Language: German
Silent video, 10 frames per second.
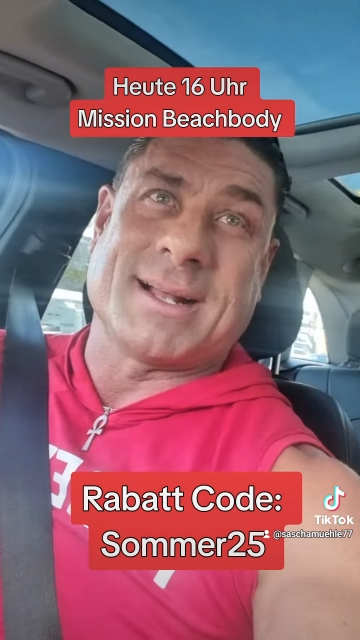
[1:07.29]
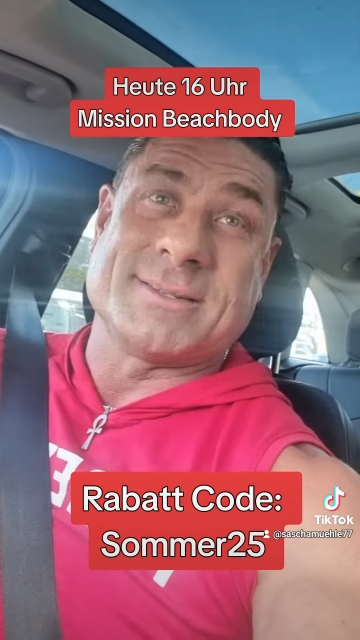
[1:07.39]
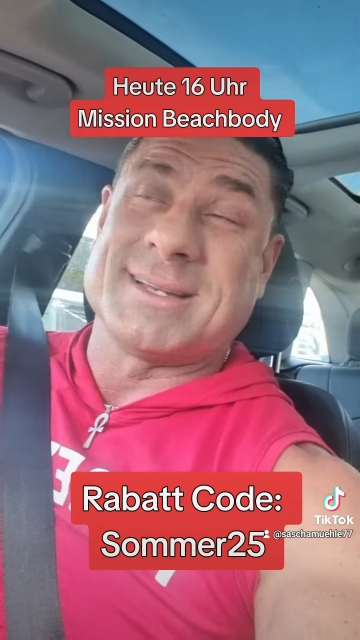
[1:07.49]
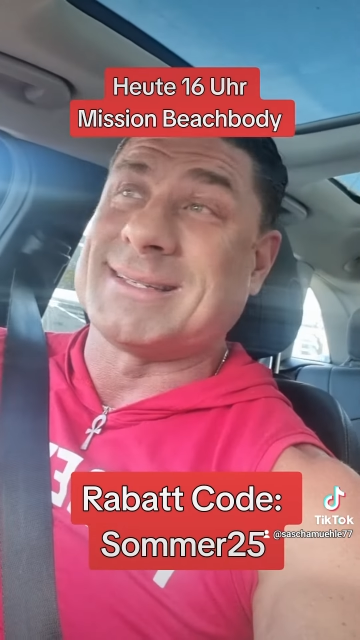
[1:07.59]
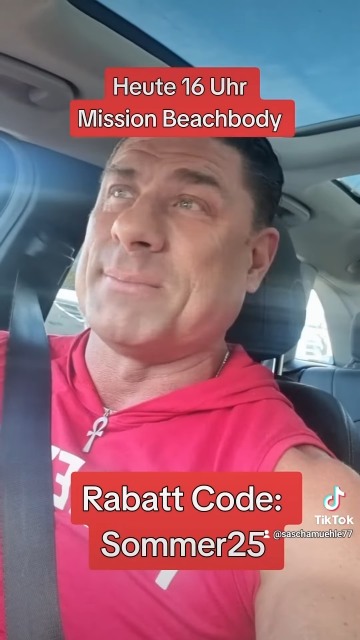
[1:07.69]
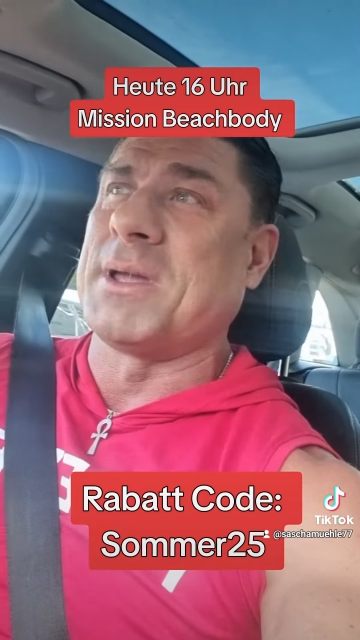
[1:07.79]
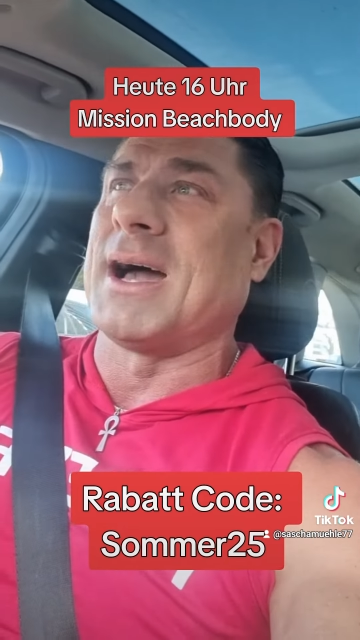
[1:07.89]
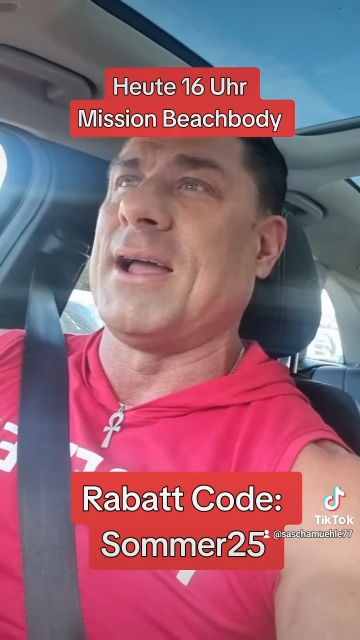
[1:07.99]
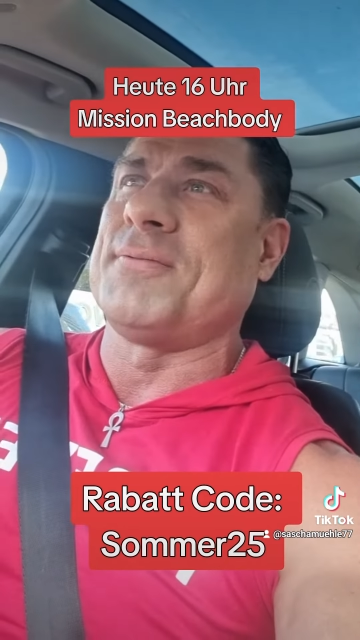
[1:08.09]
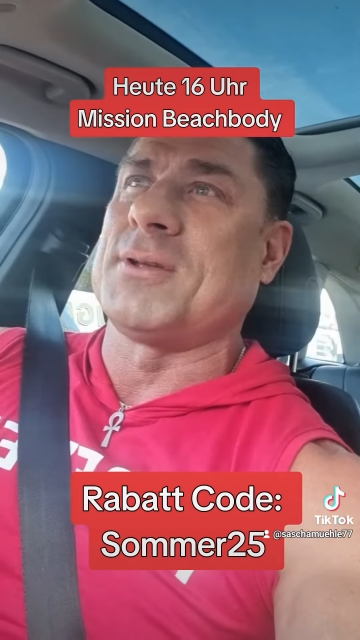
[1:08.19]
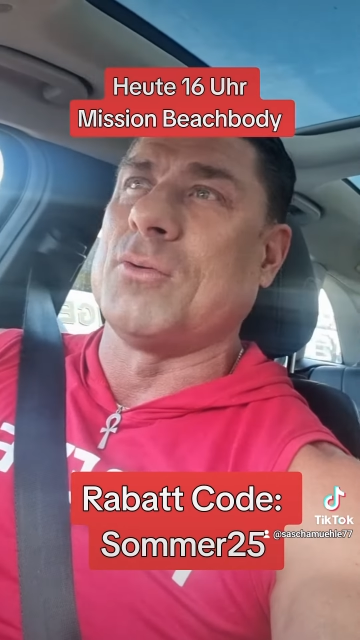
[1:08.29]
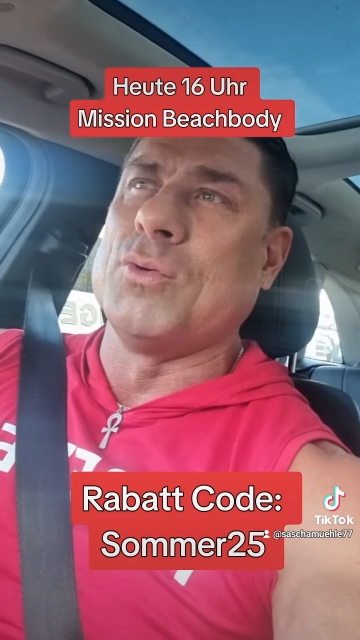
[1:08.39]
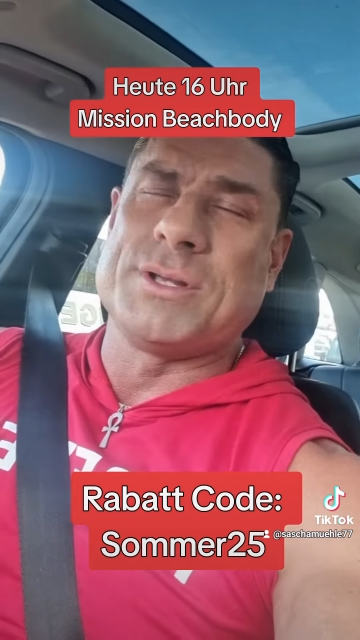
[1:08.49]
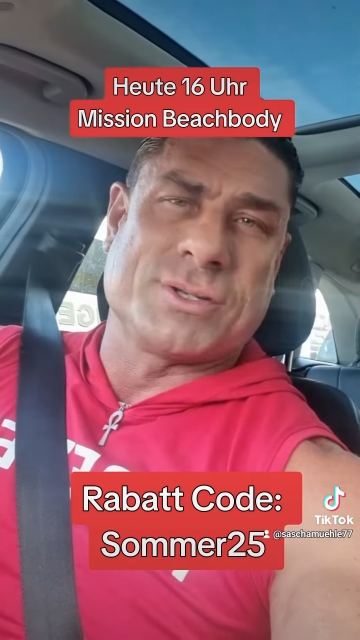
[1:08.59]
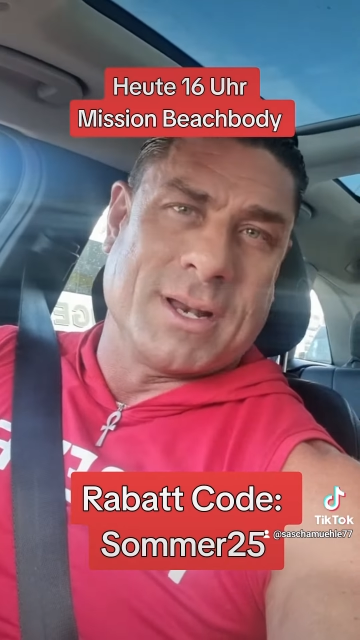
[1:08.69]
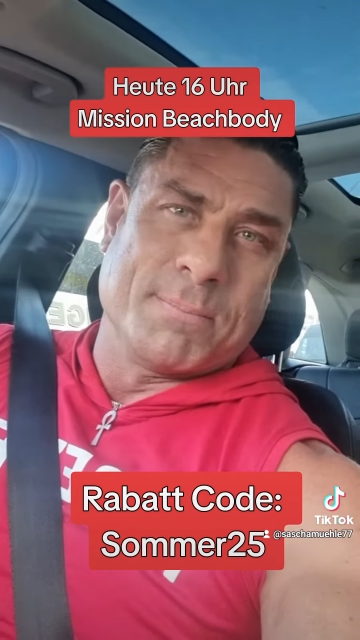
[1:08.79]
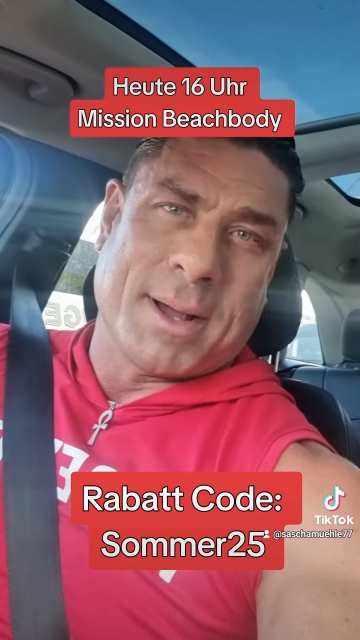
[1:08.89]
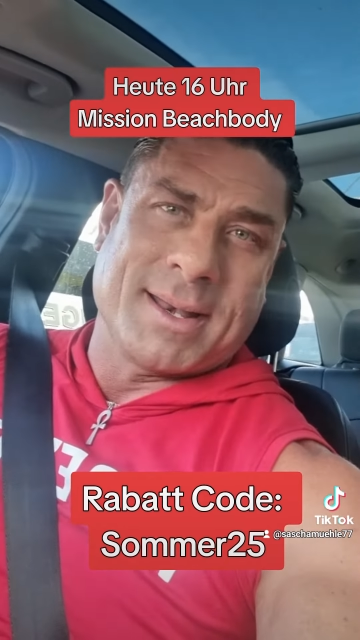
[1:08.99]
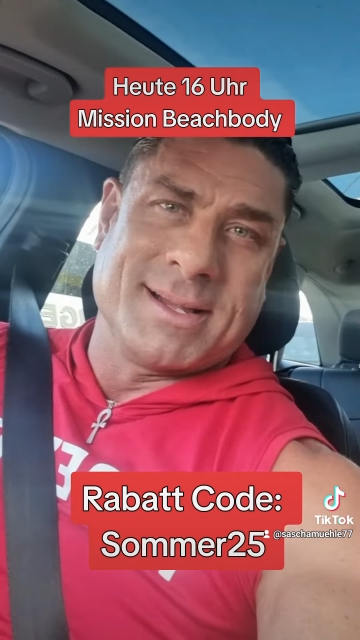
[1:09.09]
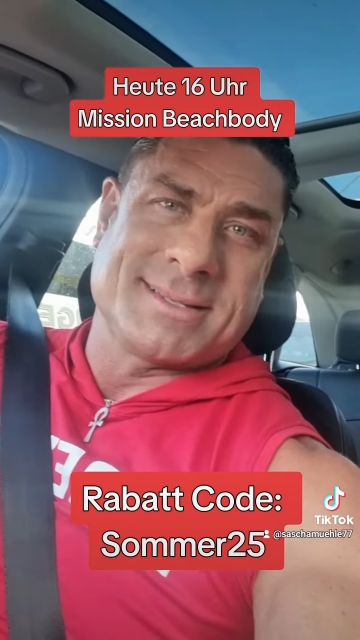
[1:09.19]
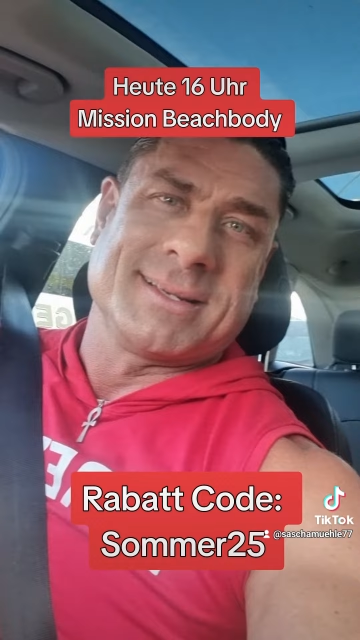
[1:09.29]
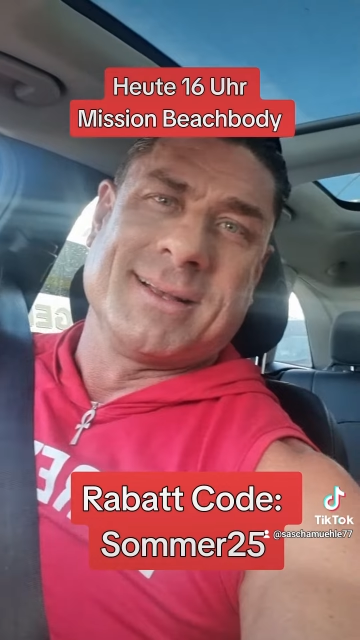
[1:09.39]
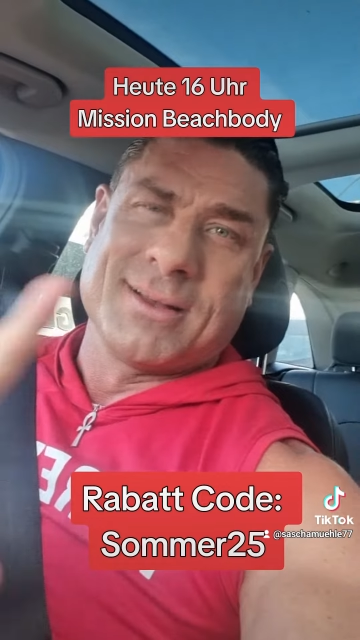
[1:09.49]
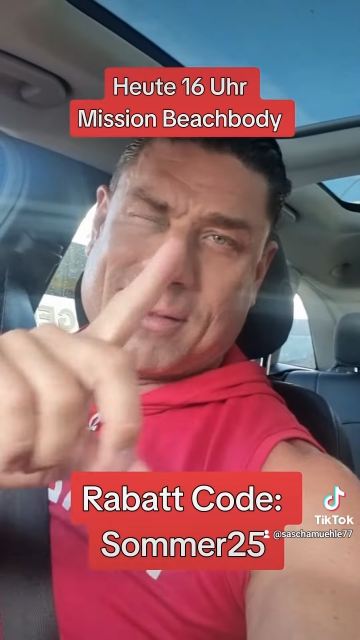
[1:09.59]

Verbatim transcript: Also deshalb greift ruhig zu den Bundles.